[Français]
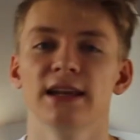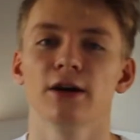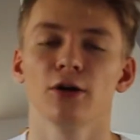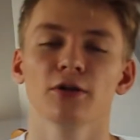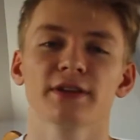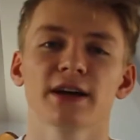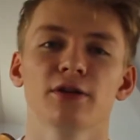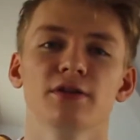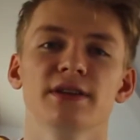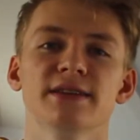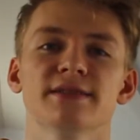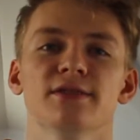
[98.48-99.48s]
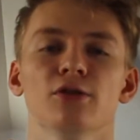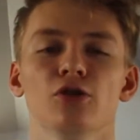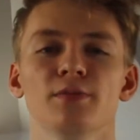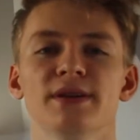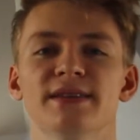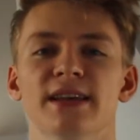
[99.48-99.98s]
est antagoniste
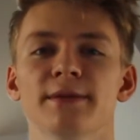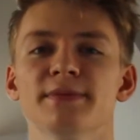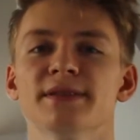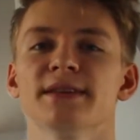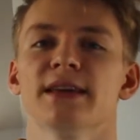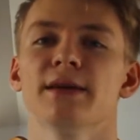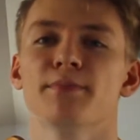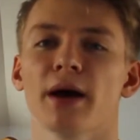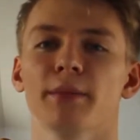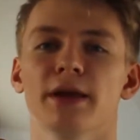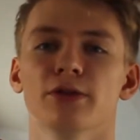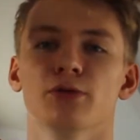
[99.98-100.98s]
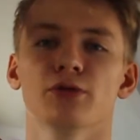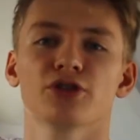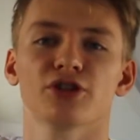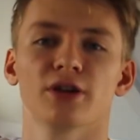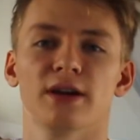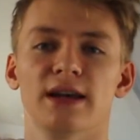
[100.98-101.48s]
au biceps, il permet
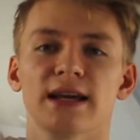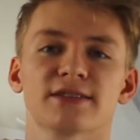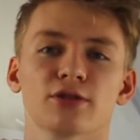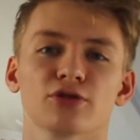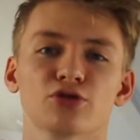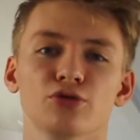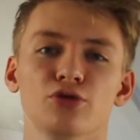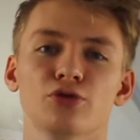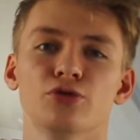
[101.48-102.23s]
donc l'extension du